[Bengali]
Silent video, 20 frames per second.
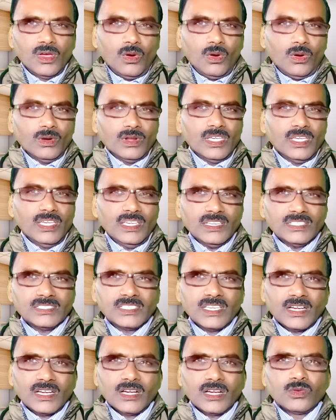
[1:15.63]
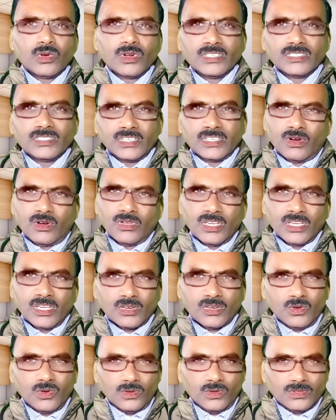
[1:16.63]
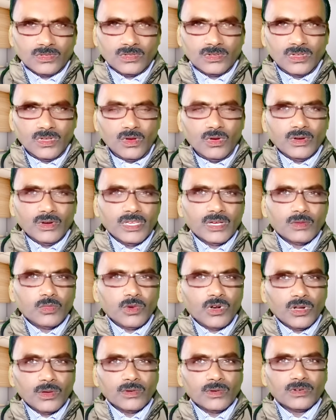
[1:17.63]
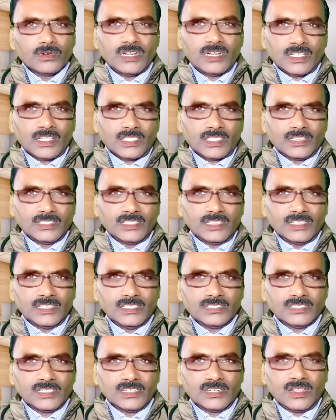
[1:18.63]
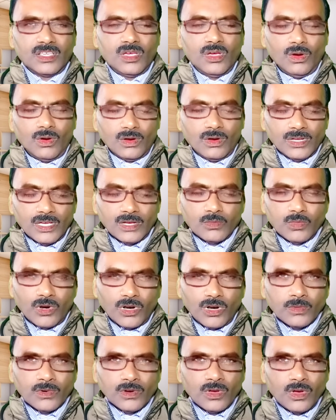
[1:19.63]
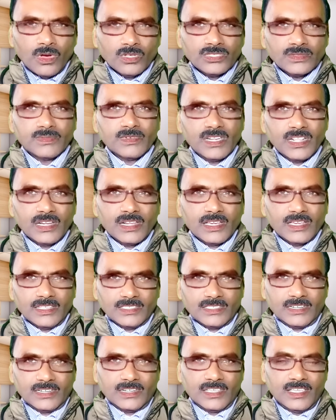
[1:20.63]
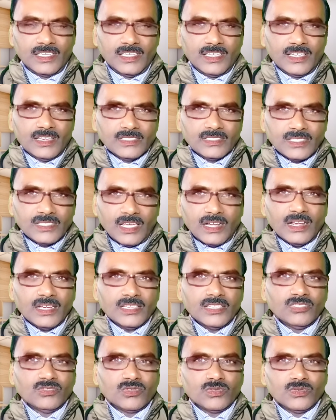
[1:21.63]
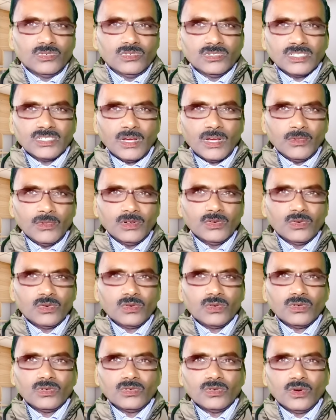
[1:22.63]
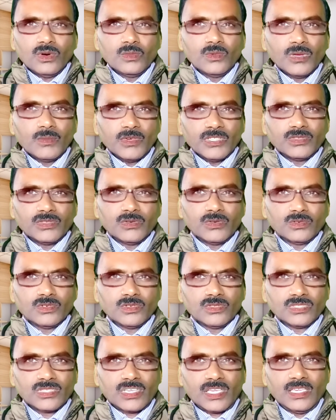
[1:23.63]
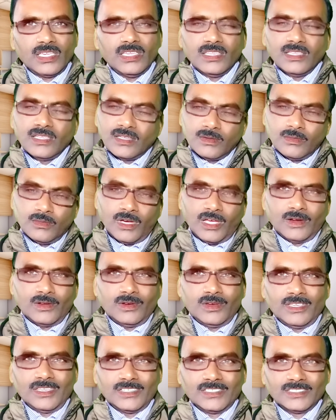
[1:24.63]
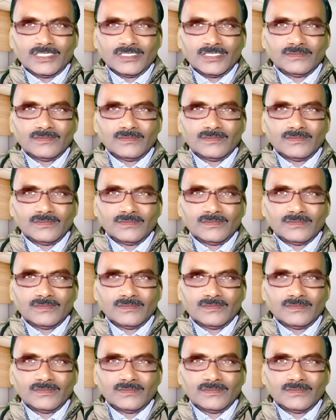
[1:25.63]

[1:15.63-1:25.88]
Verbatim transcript: অনেক জায়গা ঘুরেছেন অনেক লোক অনেক বড় বড় ডাক্তার দেখিয়েছেন অনেক বড় বড় হসপিটালে গেছেন তারা কিন্তু সামান্য হোমিওপ্যাথি ওষুধ খেয়ে ভালো হয়ে গেছে